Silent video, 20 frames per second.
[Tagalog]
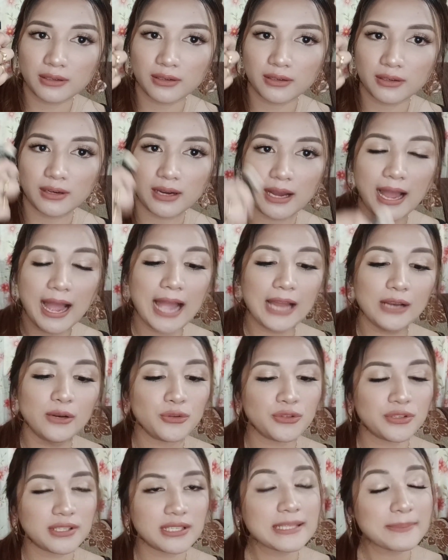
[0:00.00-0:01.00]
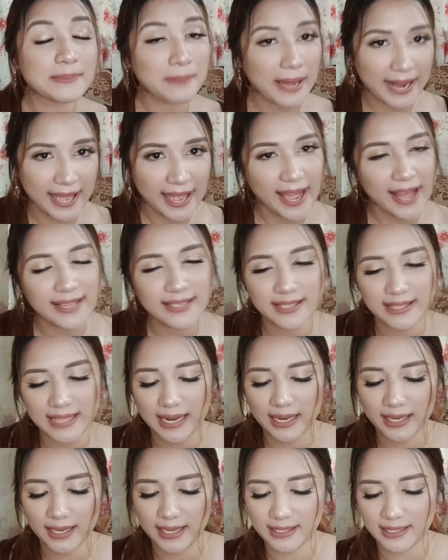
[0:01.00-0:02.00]
halos parehas
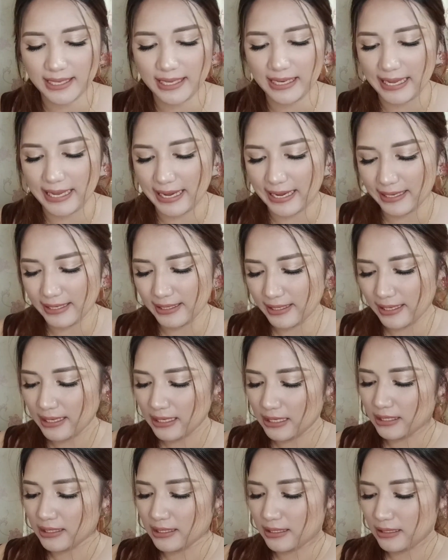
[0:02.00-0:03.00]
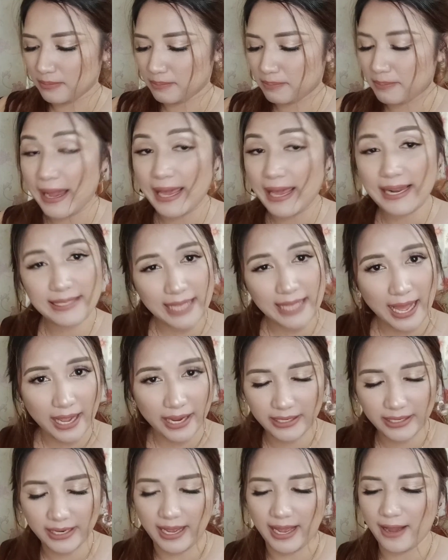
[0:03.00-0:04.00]
talaga sila. Para sa
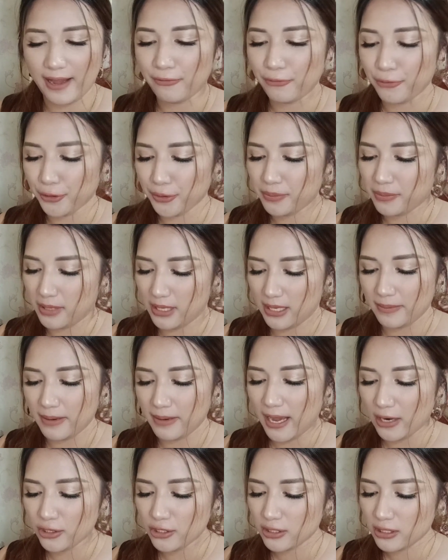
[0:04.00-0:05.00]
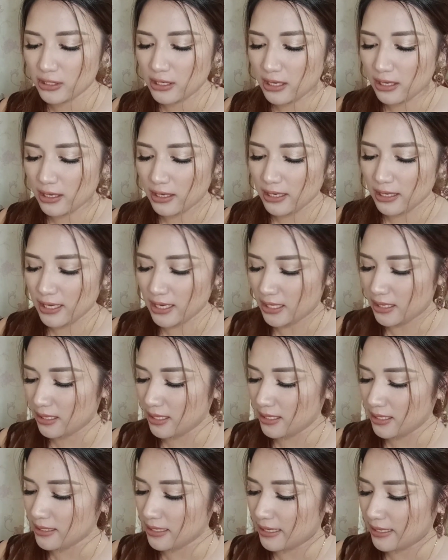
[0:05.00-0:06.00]
akin ha, for me, halos
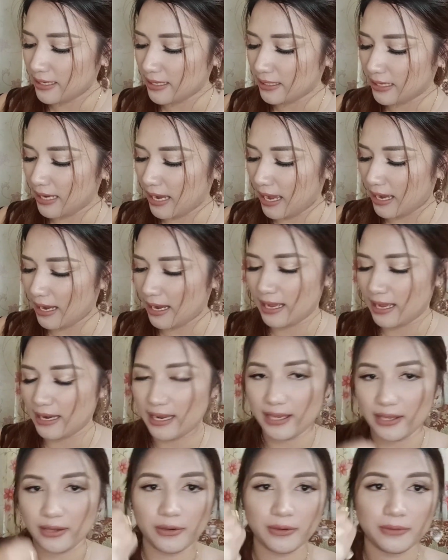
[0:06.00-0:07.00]
hindi sila nagkakalayo.